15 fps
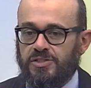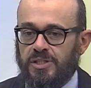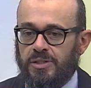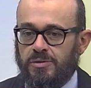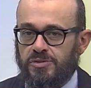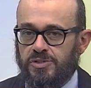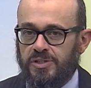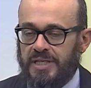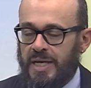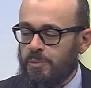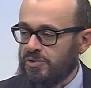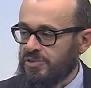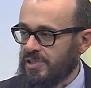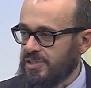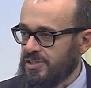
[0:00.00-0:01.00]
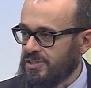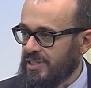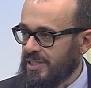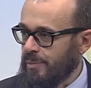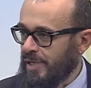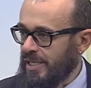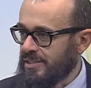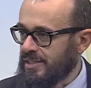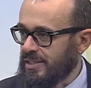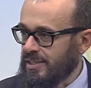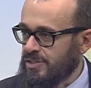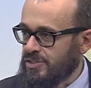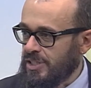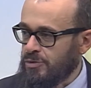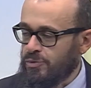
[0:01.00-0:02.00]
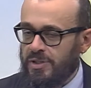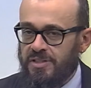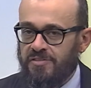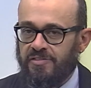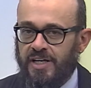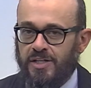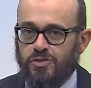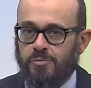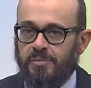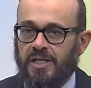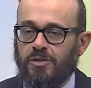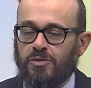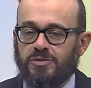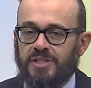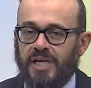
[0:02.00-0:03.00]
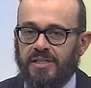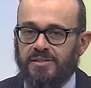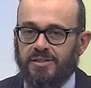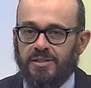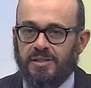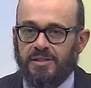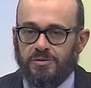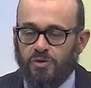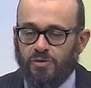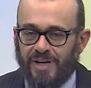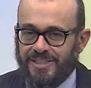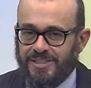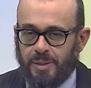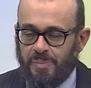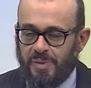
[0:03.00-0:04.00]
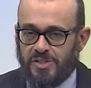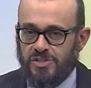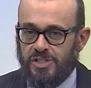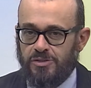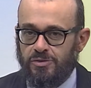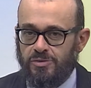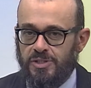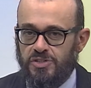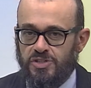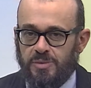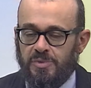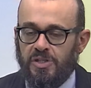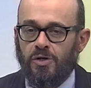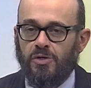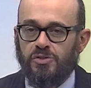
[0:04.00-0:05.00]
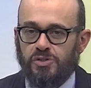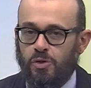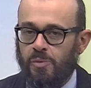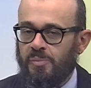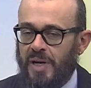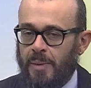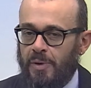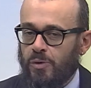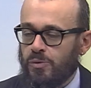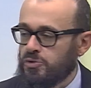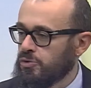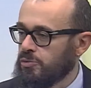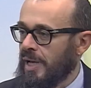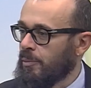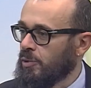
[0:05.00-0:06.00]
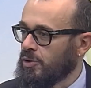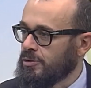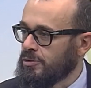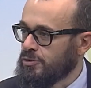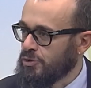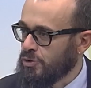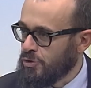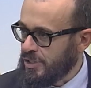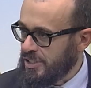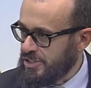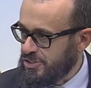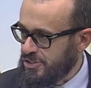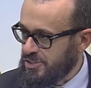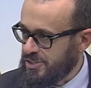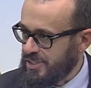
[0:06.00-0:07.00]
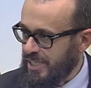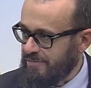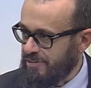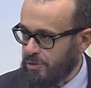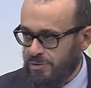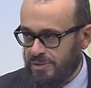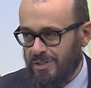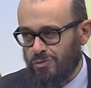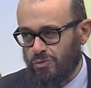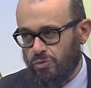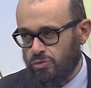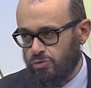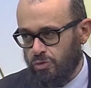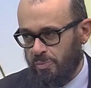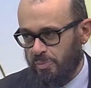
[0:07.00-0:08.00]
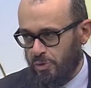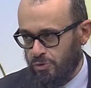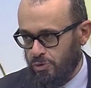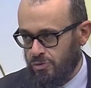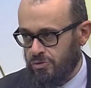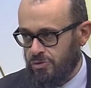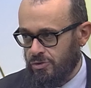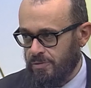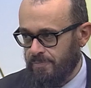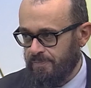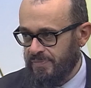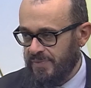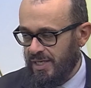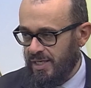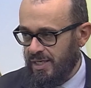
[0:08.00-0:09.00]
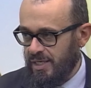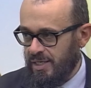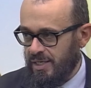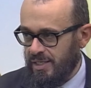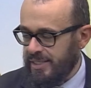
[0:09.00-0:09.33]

se consideriamo statisticamente che 100 anni fa l'80-90% dei cibi che oggi compriamo e consumiamo non esisteva, quindi è tutto prodotto eh,